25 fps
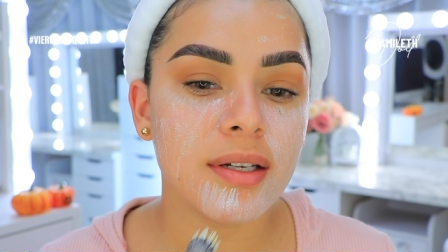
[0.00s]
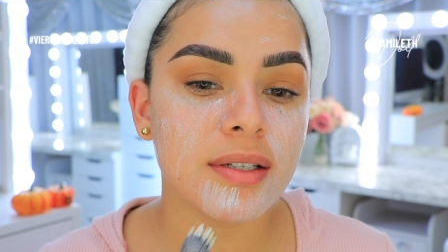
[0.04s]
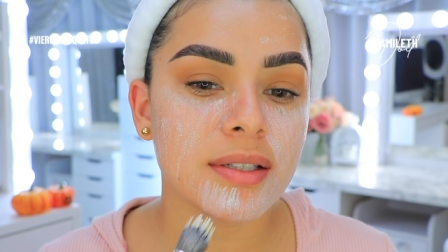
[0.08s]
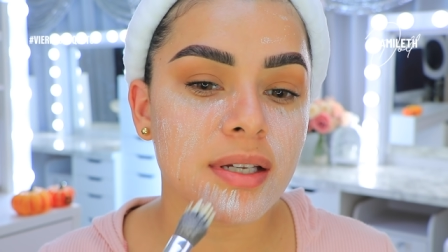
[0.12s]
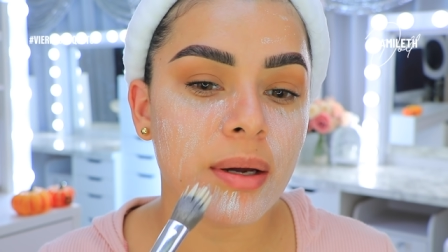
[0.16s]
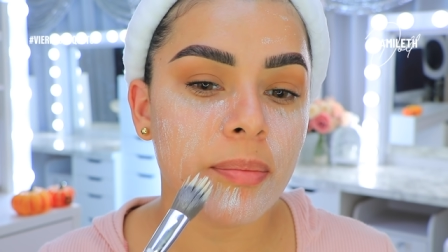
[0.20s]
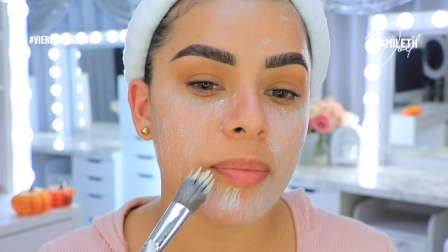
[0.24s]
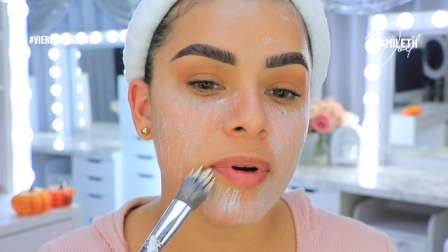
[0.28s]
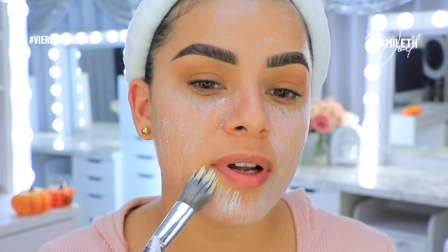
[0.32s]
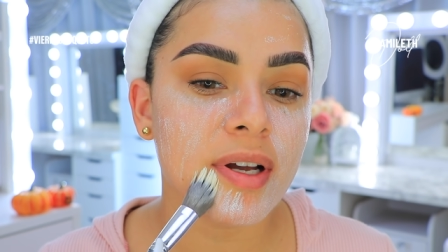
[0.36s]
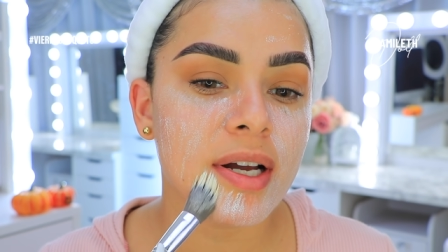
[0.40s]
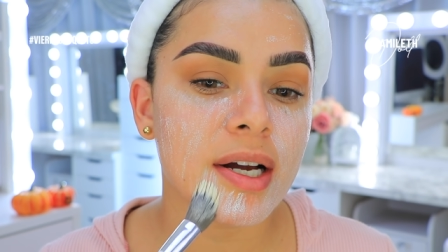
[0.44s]
Y
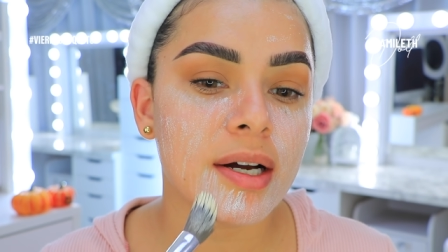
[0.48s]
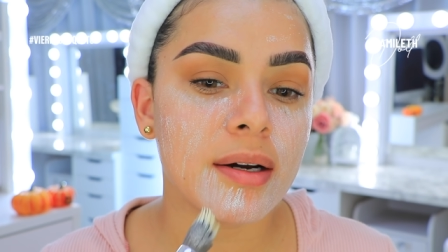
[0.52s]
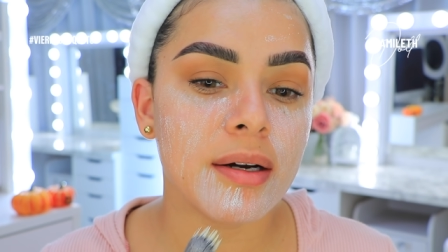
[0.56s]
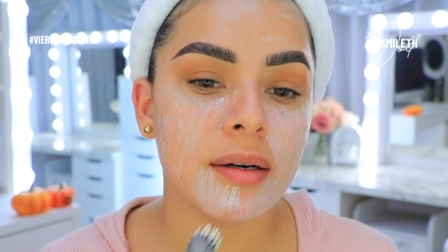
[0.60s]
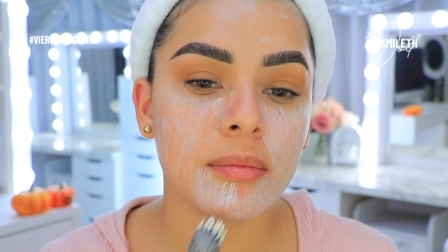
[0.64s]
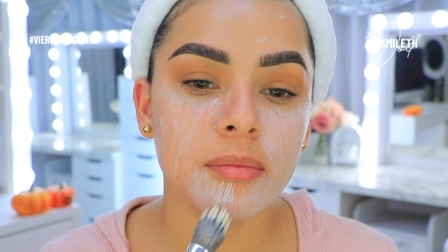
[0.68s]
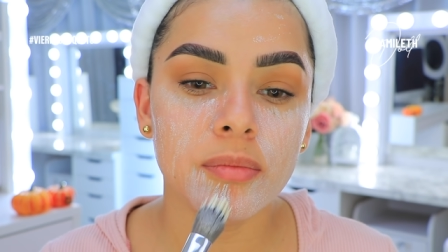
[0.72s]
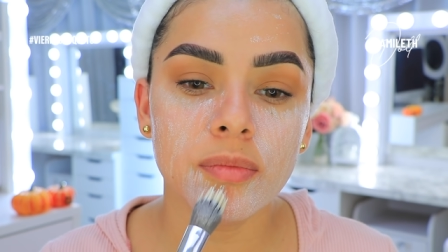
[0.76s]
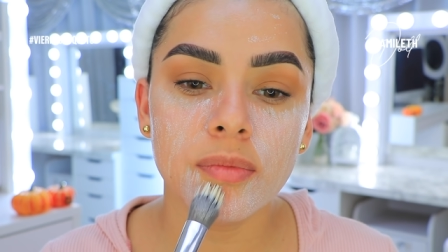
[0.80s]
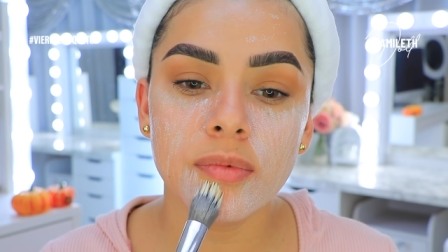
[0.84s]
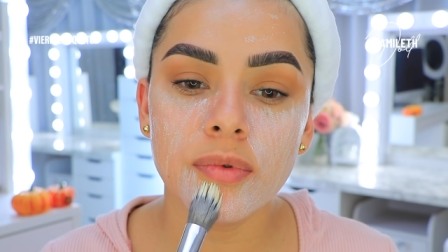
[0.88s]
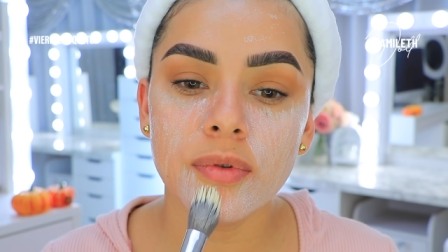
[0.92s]
se
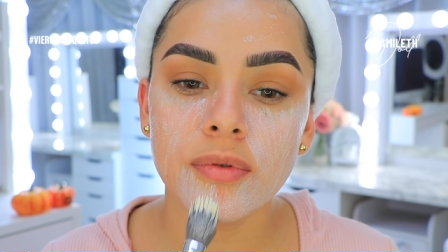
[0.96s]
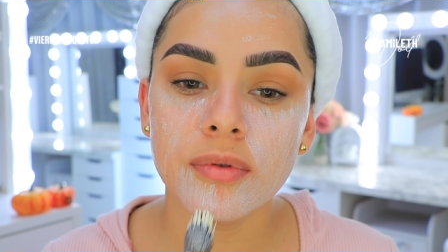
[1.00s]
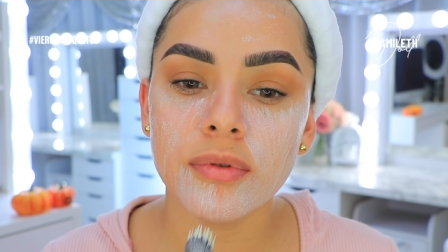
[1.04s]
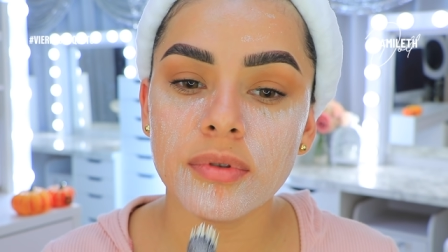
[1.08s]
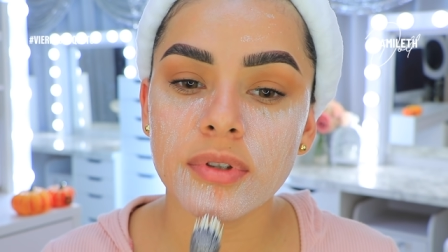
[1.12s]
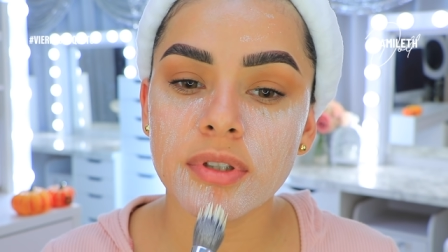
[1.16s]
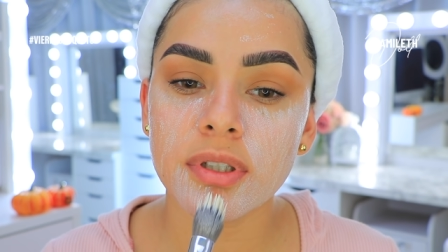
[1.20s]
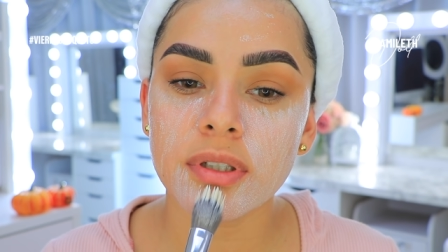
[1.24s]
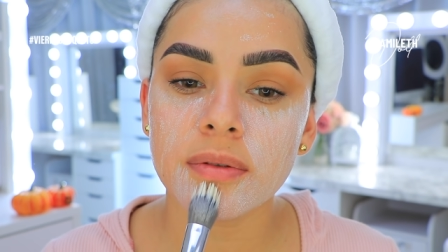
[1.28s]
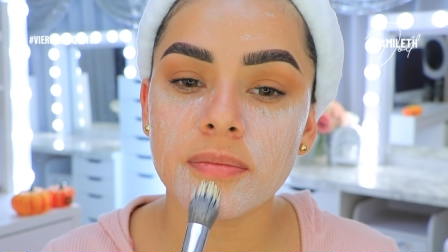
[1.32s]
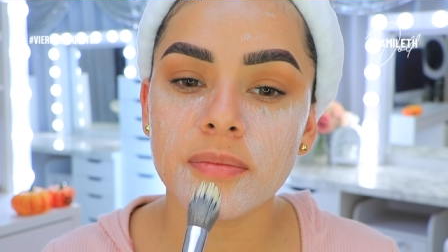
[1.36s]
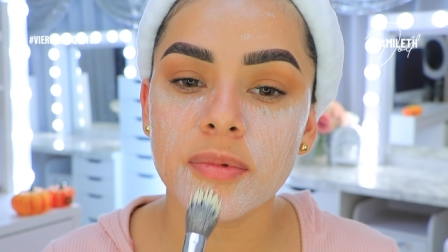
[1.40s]
aplicaban
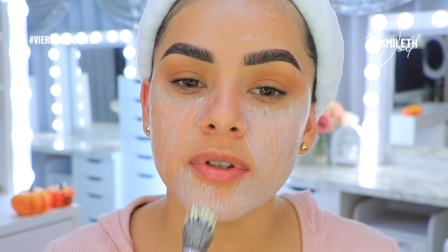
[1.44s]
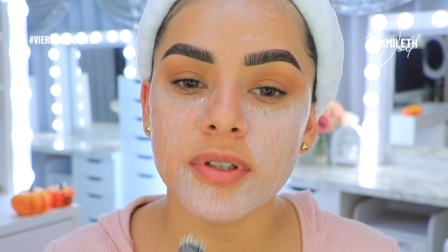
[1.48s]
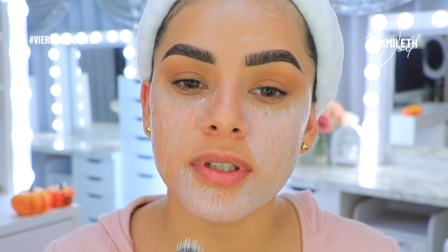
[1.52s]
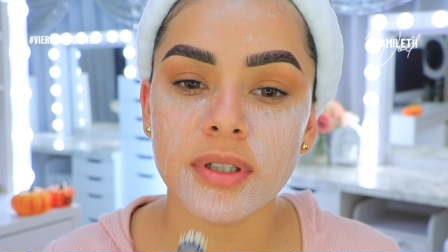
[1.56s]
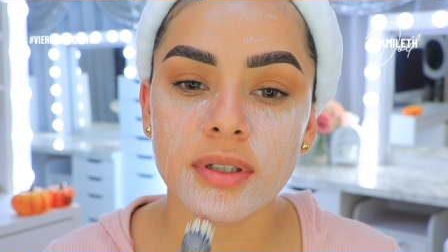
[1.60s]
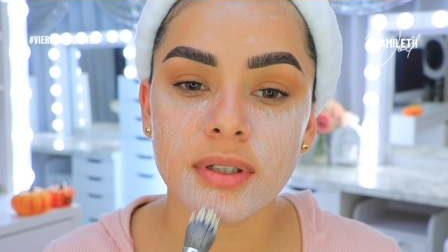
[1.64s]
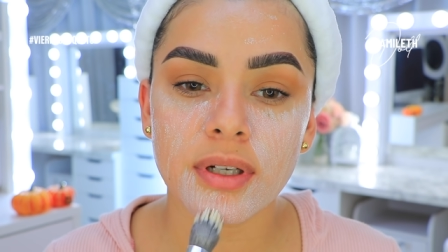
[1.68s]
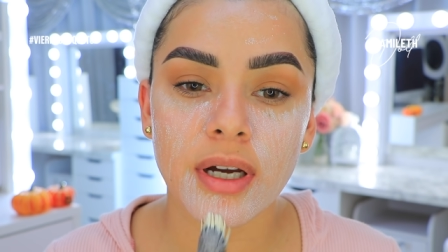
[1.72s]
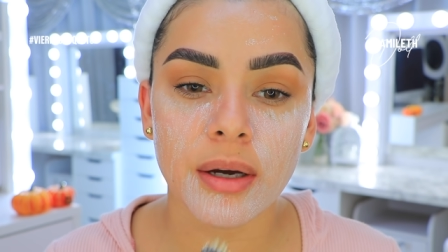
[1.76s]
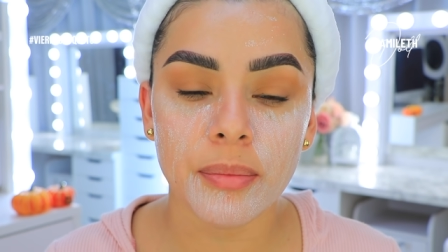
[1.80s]
muchas, muchas